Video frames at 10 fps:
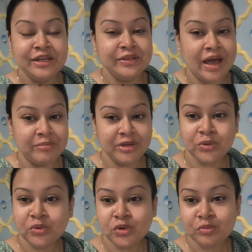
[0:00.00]
তা আমি
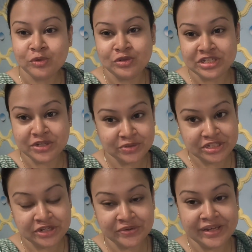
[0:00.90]
খুব খুশি
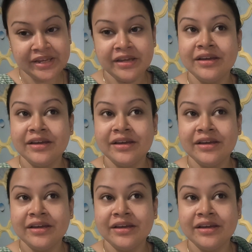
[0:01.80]
খুশি হয়ে